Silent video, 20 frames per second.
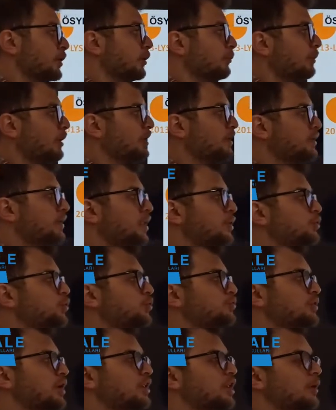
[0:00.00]
Bakın ne
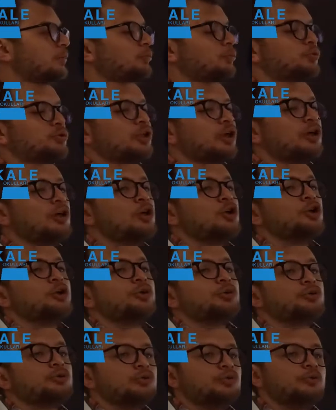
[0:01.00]
diyor zaten burada?
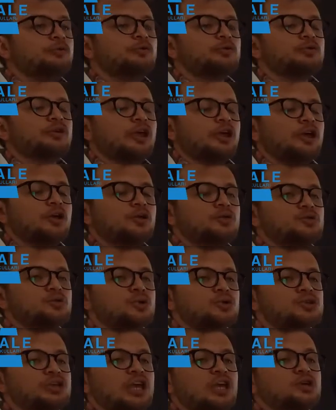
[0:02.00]
Nüfus e,
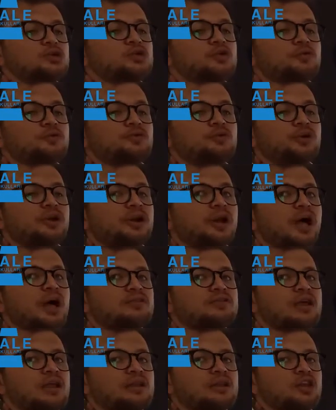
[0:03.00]
genç nüfus oranı
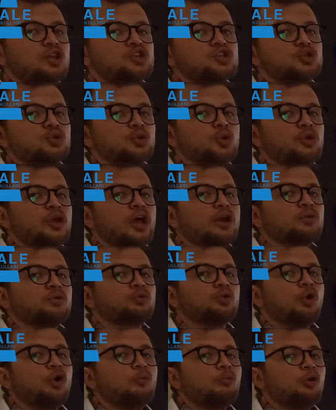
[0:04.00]
azaldığı için diyor. Yani
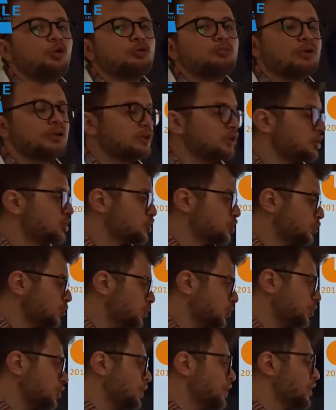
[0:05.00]
doğum olmadığı için diyor.